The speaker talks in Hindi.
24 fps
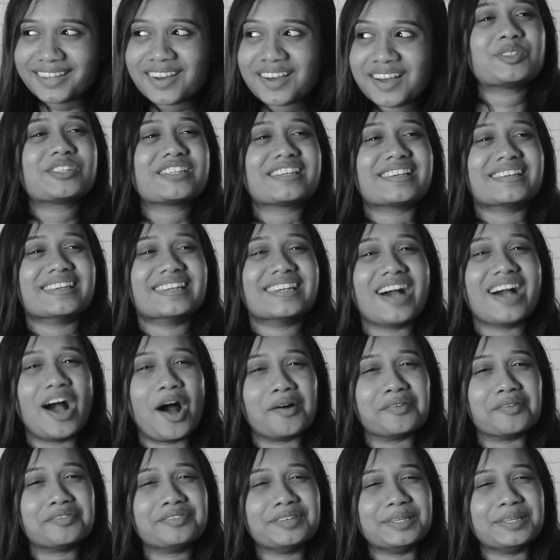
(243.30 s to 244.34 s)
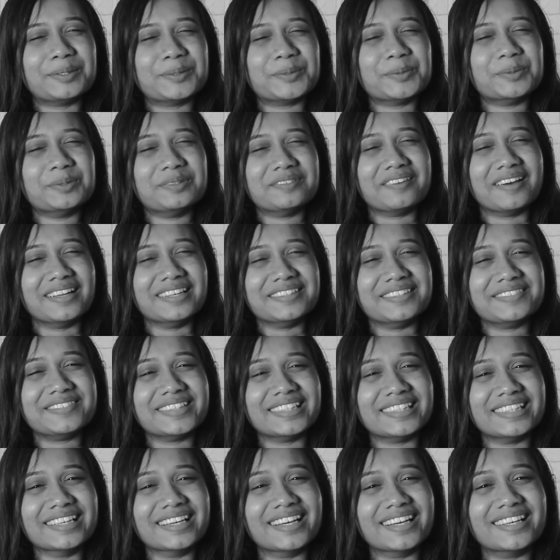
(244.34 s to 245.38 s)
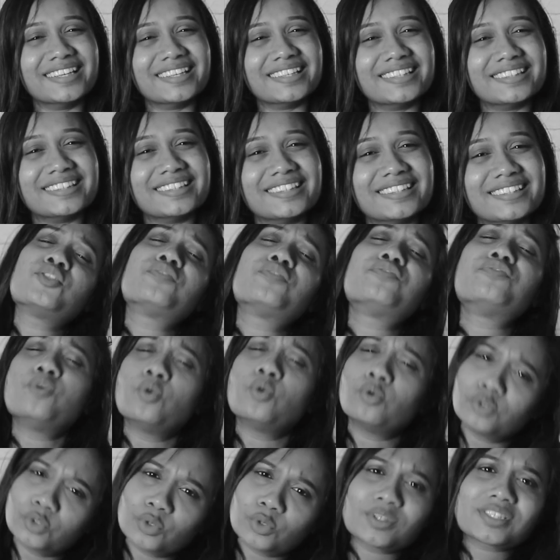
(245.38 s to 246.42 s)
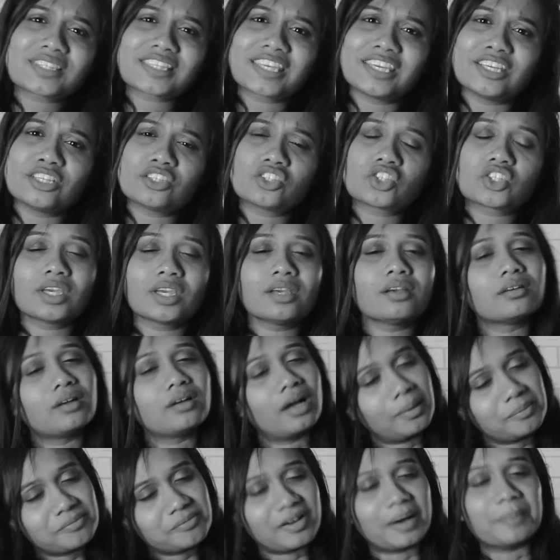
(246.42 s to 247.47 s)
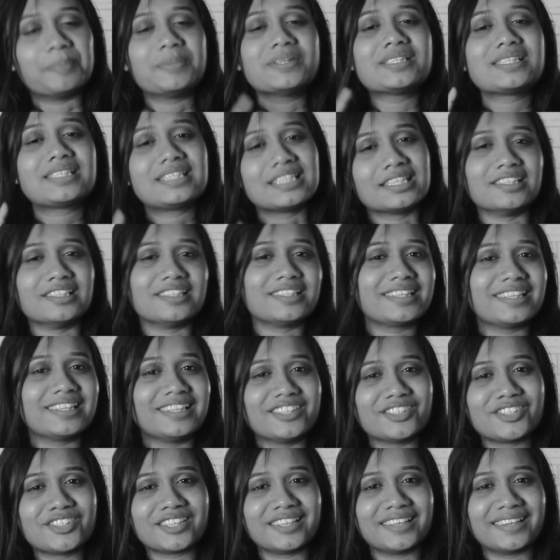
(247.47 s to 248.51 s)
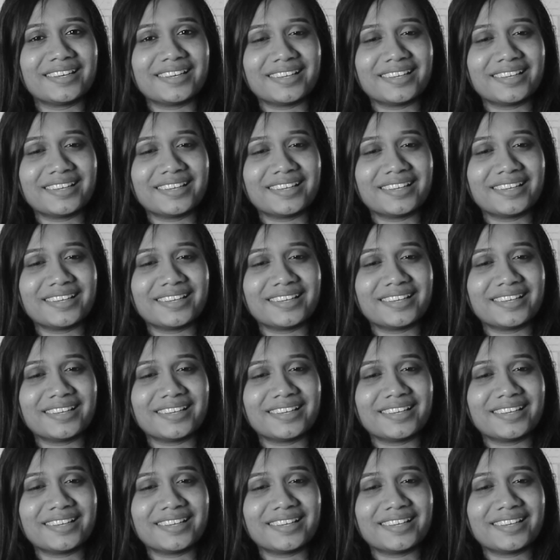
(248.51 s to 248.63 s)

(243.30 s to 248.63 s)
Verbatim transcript: मुझे काफ़ी कूल वाली फीलिंग आ रही थी तो फोटोज खींच के हम वापस डिनर के लिए चले